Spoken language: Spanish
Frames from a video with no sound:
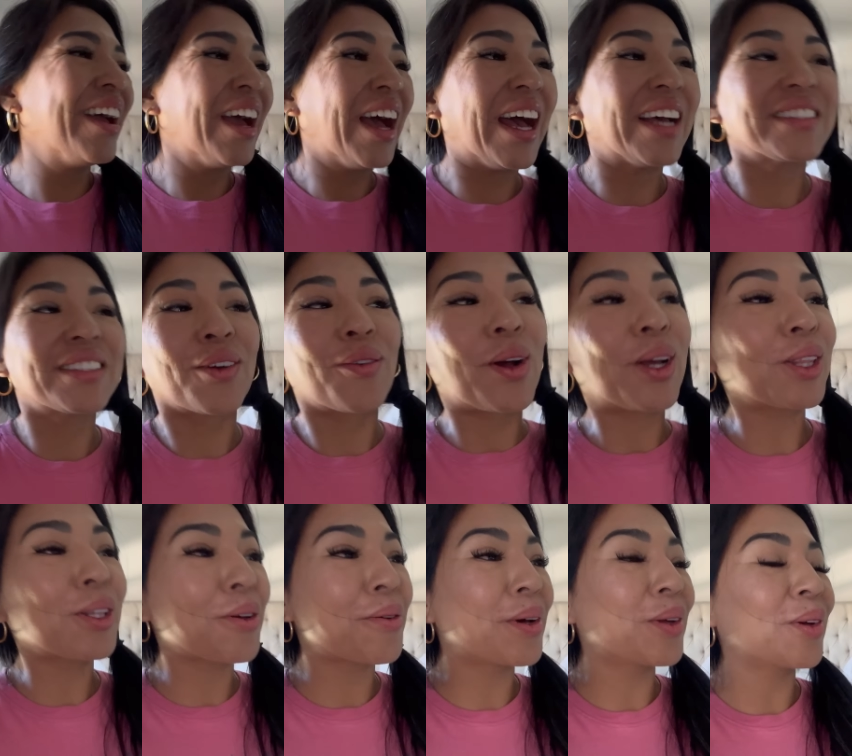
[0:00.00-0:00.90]
¿Hasta
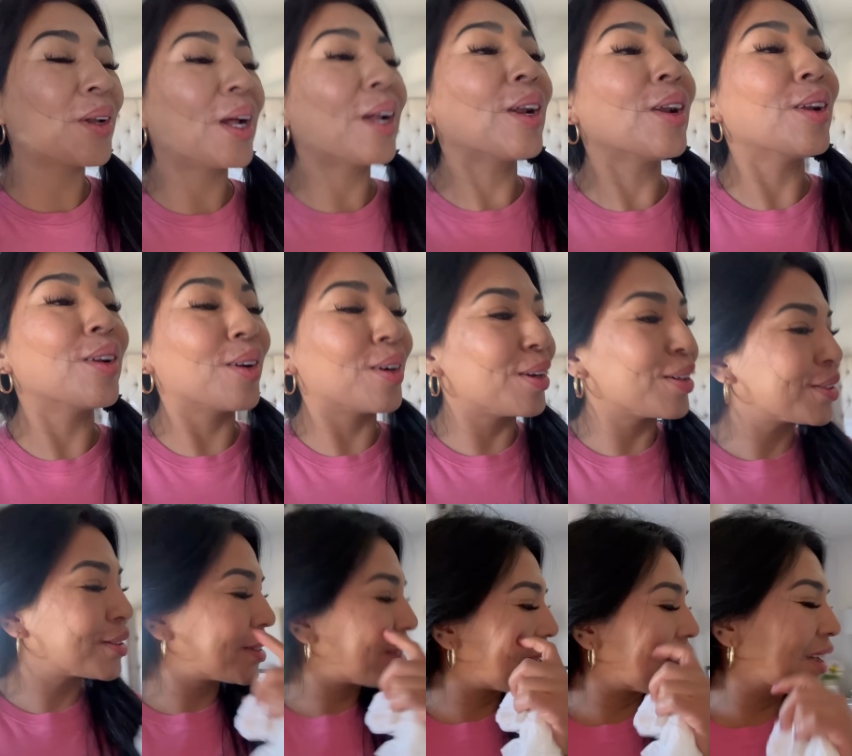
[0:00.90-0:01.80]
cuándo va a durar? No lo
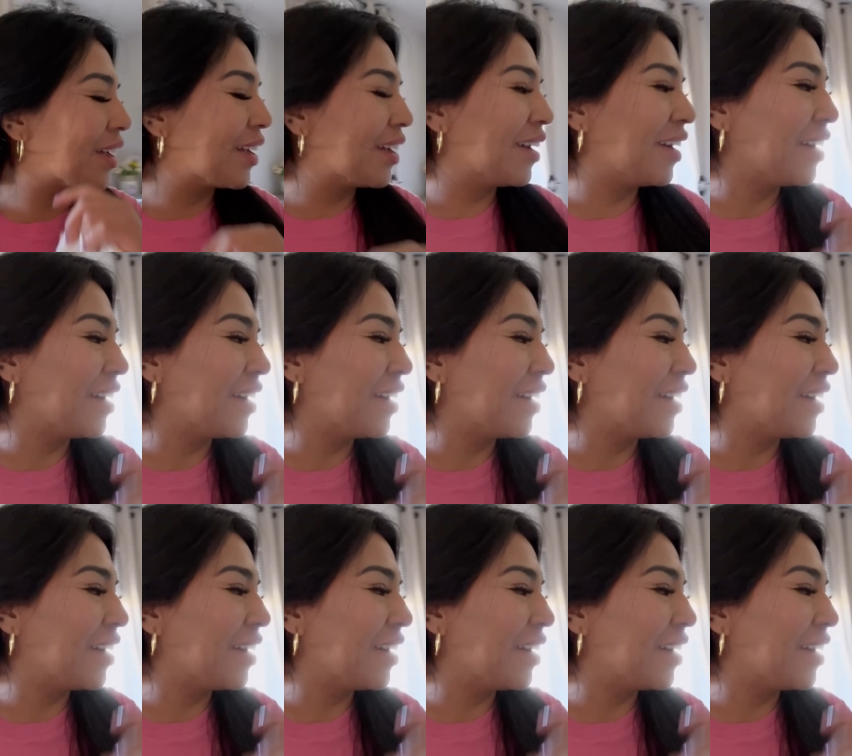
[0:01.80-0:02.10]
sé.